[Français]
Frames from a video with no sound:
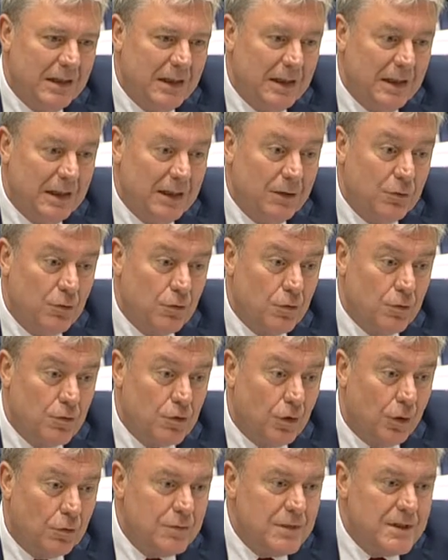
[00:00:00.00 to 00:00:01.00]
Et, et donc
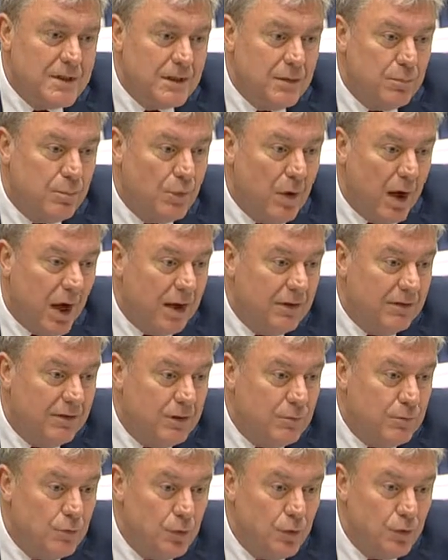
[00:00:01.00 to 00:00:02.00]
aujourd'hui, ce qui peut
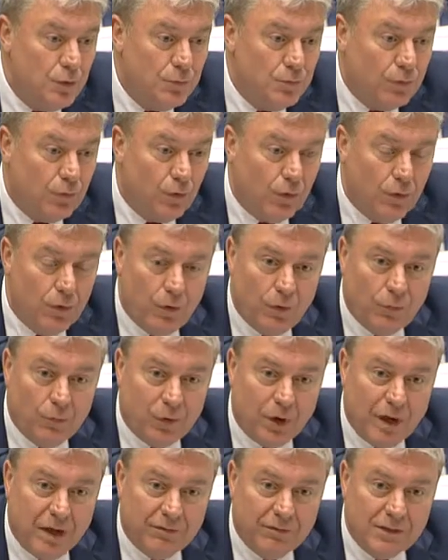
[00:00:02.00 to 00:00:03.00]
arriver de mieux pour,
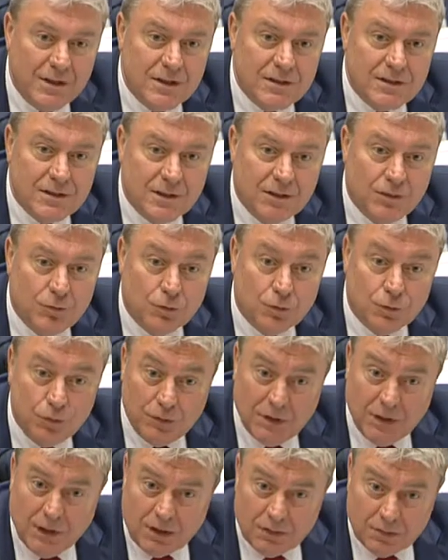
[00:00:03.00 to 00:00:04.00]
pour l'Afrique, c'est de
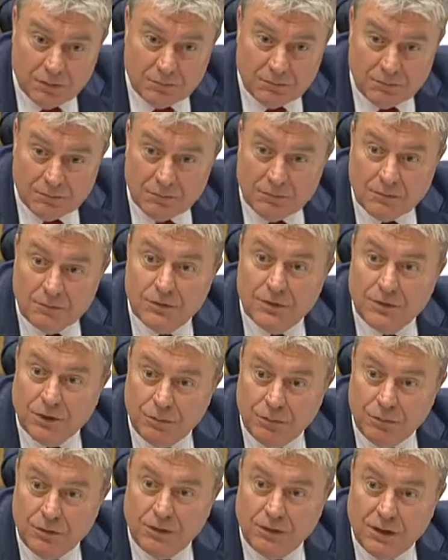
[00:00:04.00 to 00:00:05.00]
s'unir, c'est
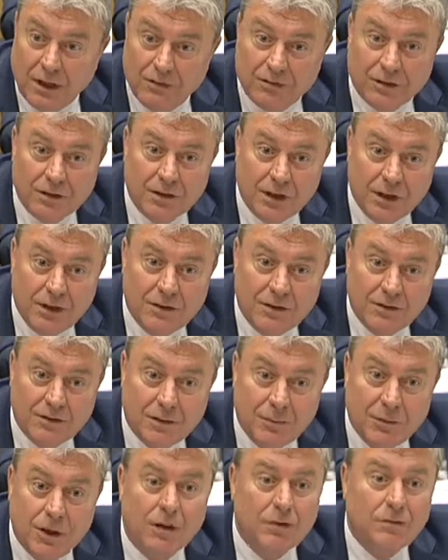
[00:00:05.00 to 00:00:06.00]
l'unité africaine et
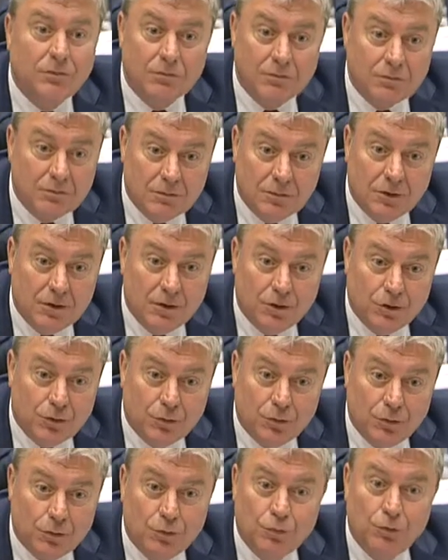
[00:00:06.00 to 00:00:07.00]
c'est bien que,
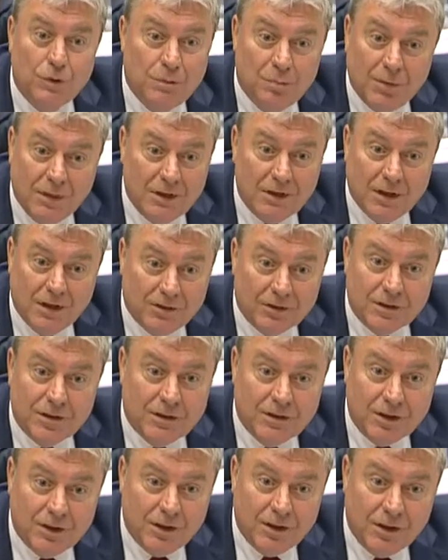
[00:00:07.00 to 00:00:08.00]
tous les pays
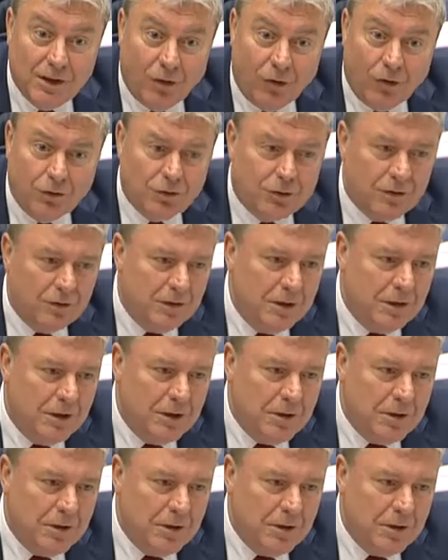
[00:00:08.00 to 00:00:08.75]
d'Afrique y, rentrent,